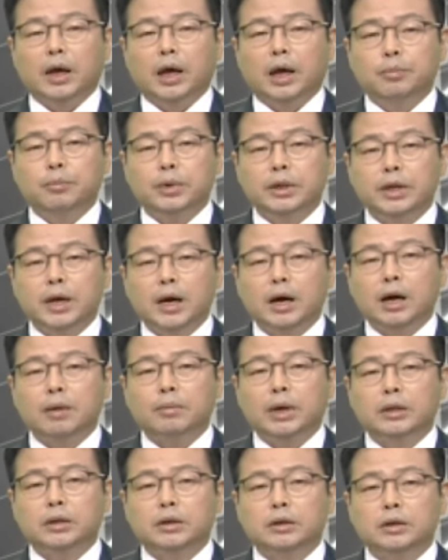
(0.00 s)
엔비디아가
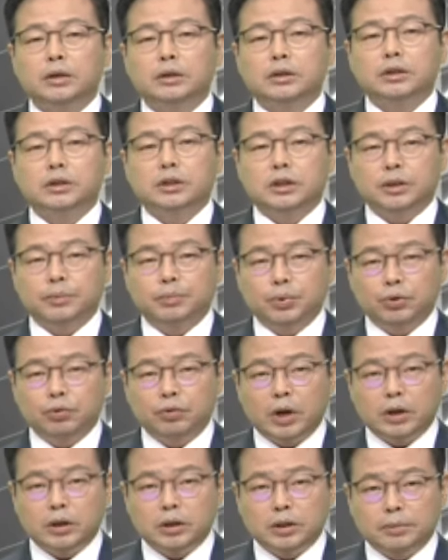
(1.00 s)
만드는
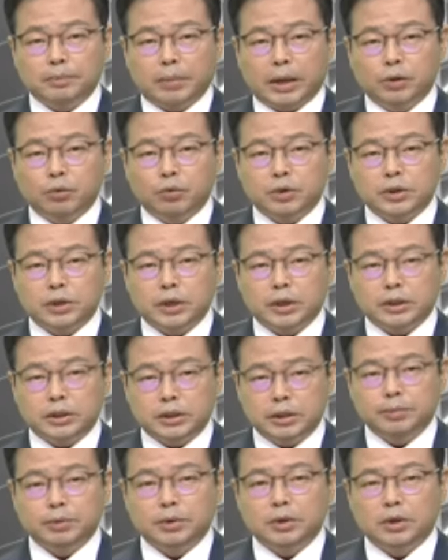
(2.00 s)
GPU라는 반도체
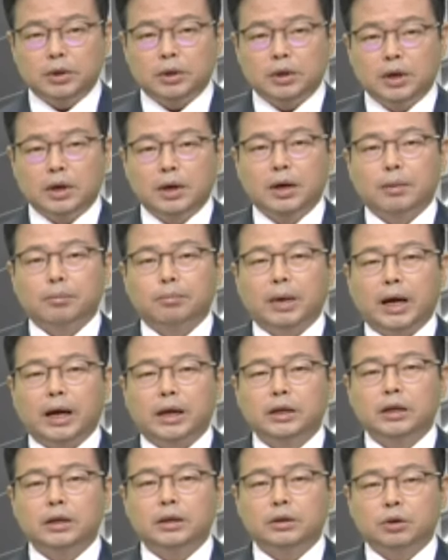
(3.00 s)
칩을
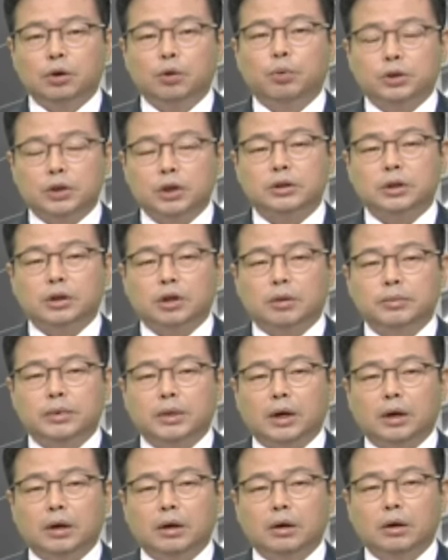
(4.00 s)
많이 들어보셨을
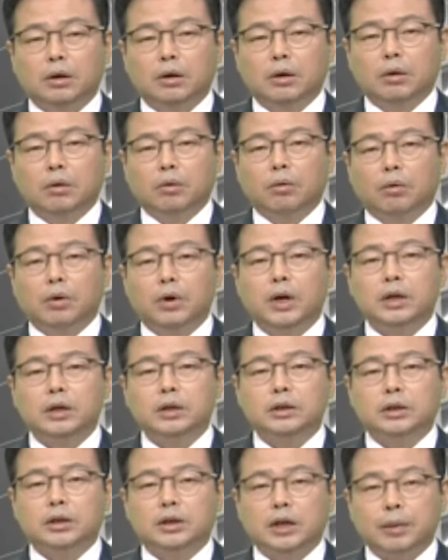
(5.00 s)
겁니다.
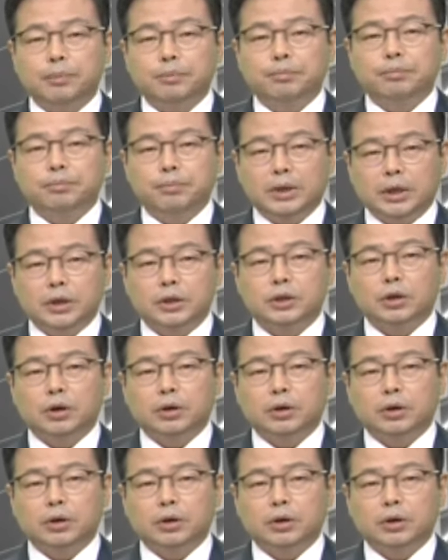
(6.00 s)
원래는 그래픽